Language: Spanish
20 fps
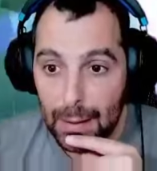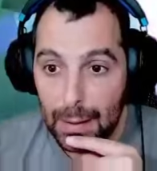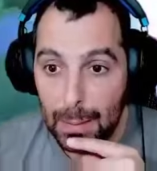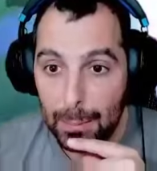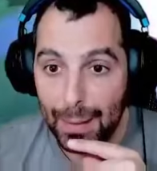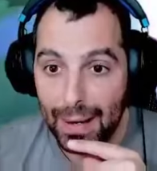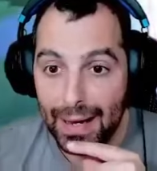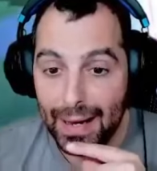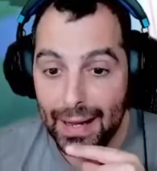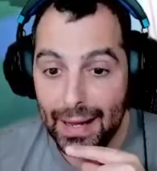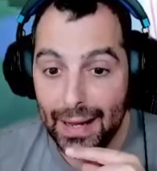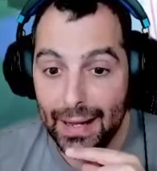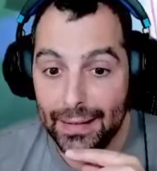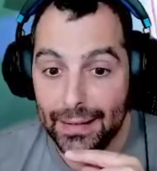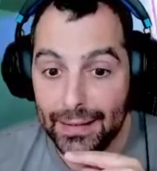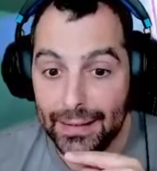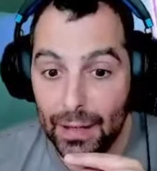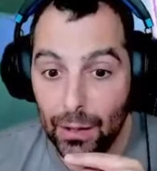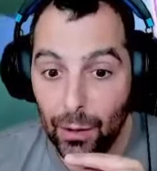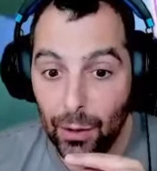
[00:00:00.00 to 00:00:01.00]
¿Vale?
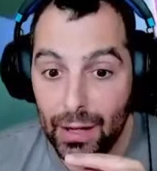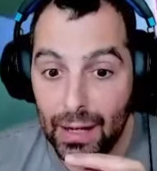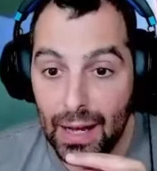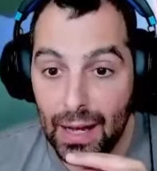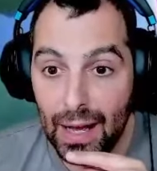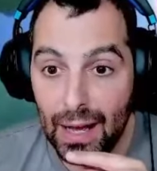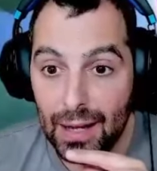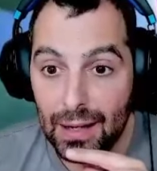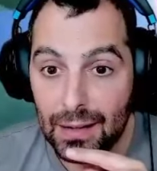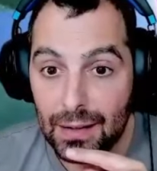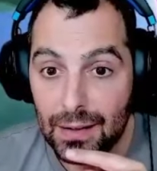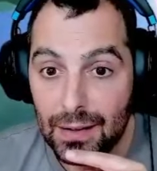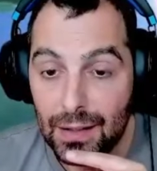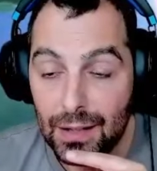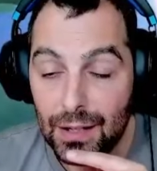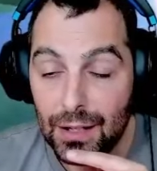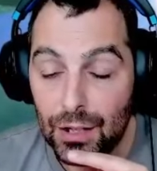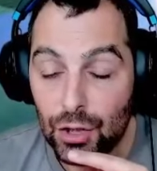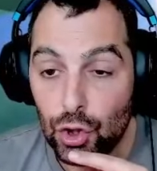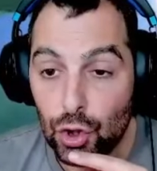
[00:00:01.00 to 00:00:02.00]
En teoría,
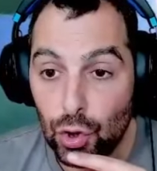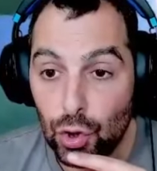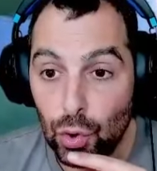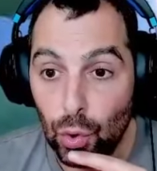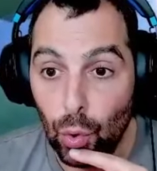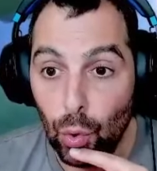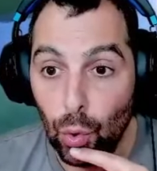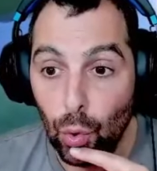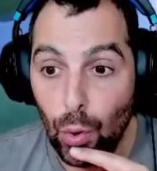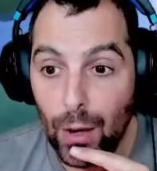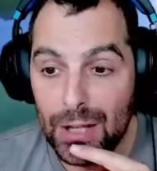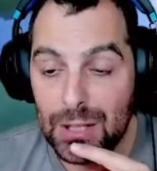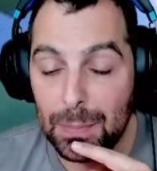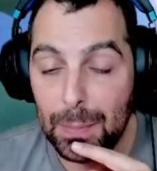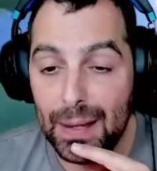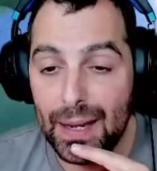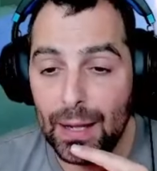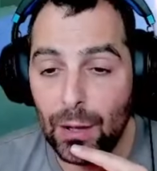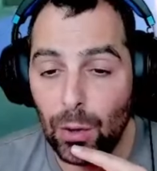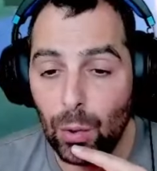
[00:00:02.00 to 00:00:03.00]
su
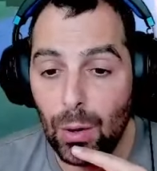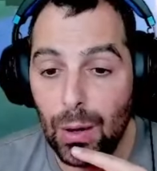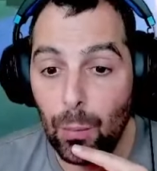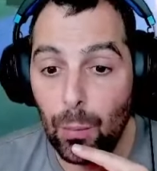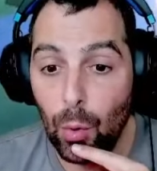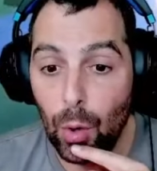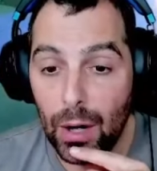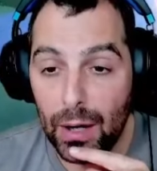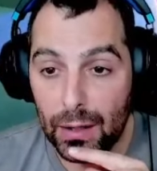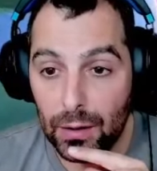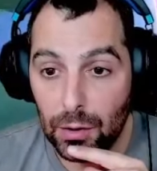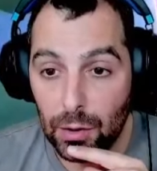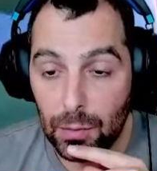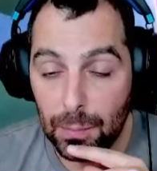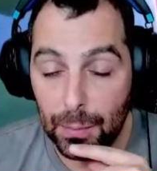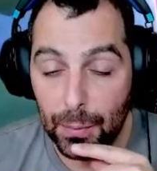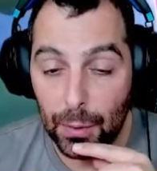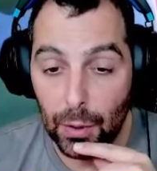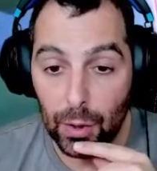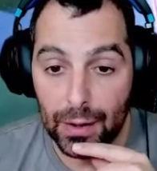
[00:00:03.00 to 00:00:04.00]
espíritu ha
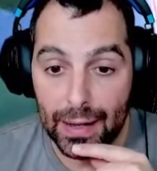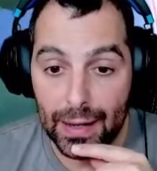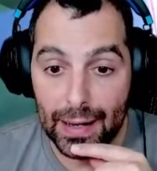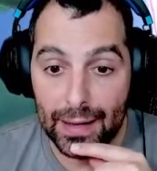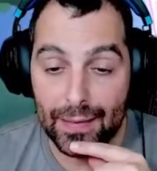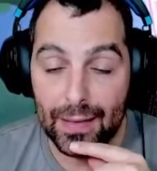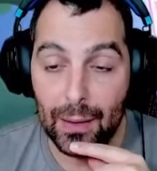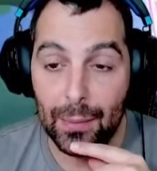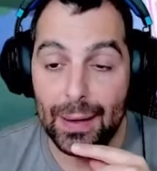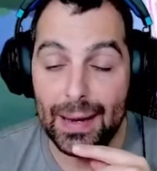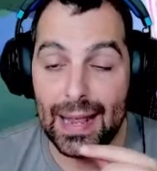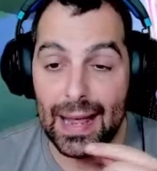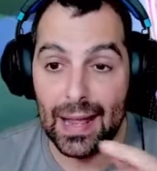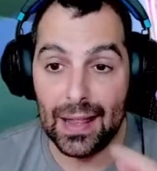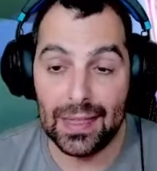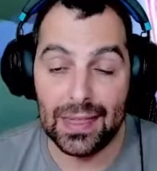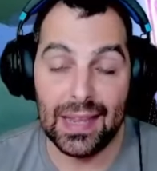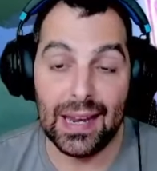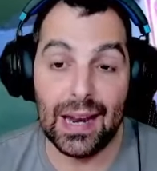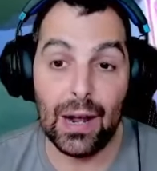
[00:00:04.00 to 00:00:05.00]
muerto, por lo que debería
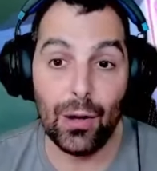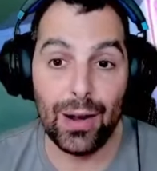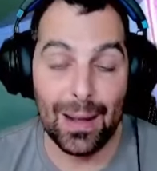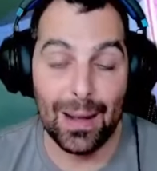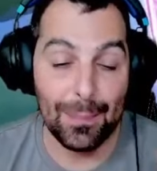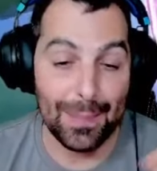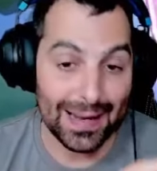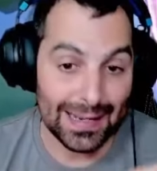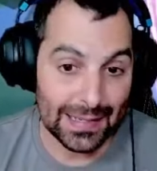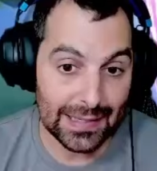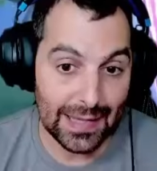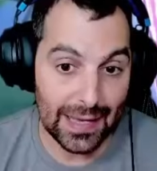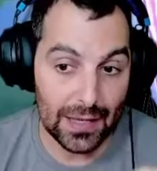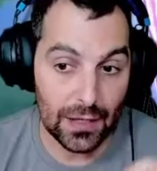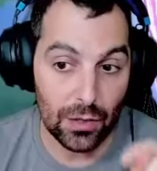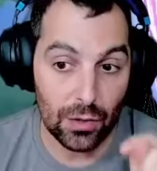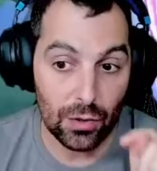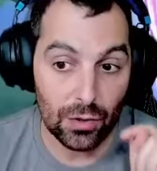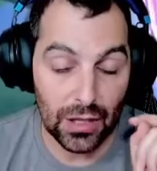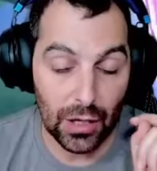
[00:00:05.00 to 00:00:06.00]
hacer ahora más
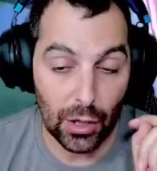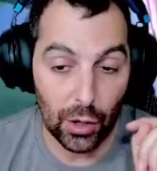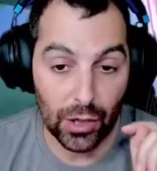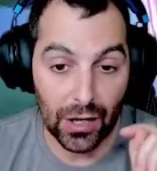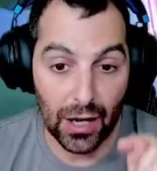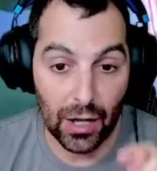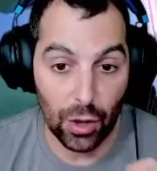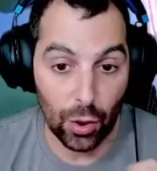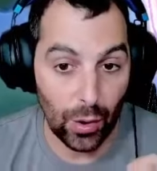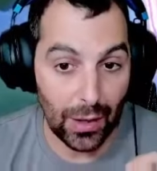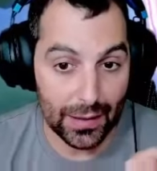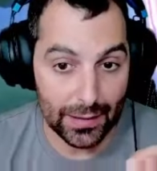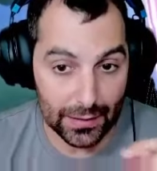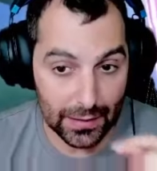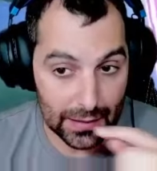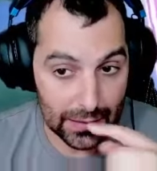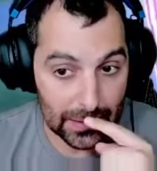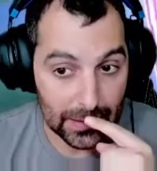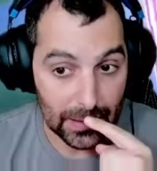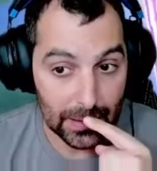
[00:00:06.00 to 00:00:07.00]
daño de lo que hizo
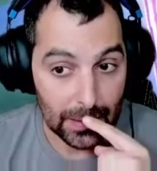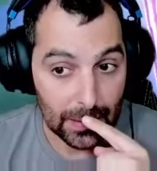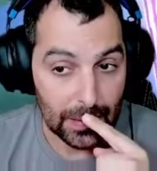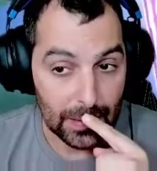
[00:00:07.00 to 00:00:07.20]
antes.